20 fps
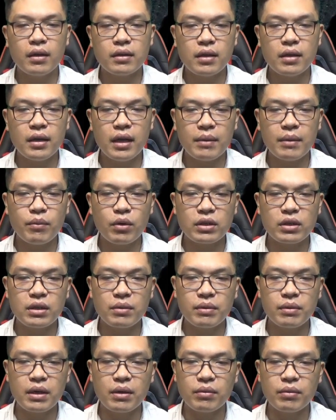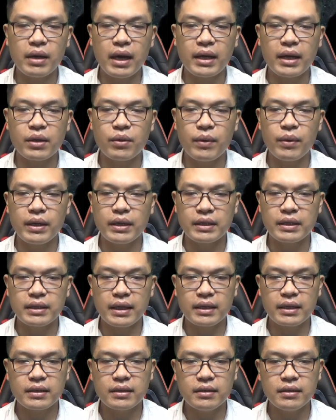Thân là một trong cửu đại huyền
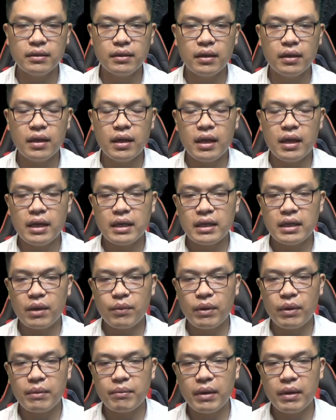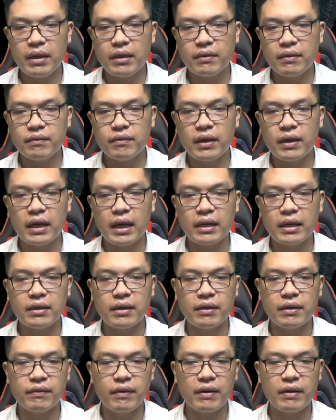sách xứ, Lao Huyền Minh vừa là
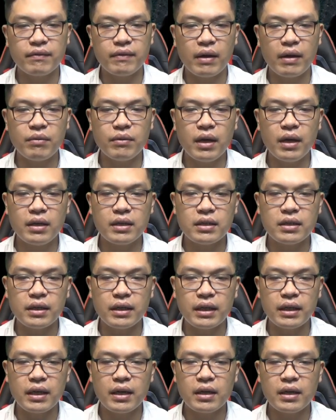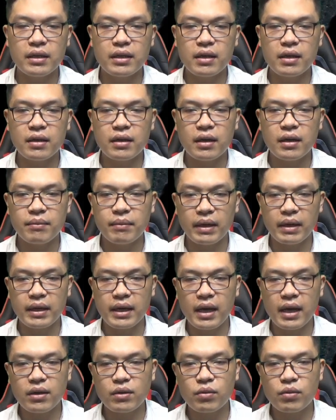người vênh váo ngất trời, nhưng mặt
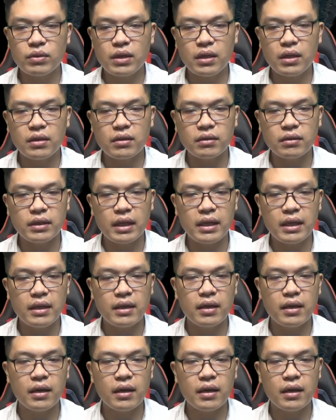khác cũng rất tự ti,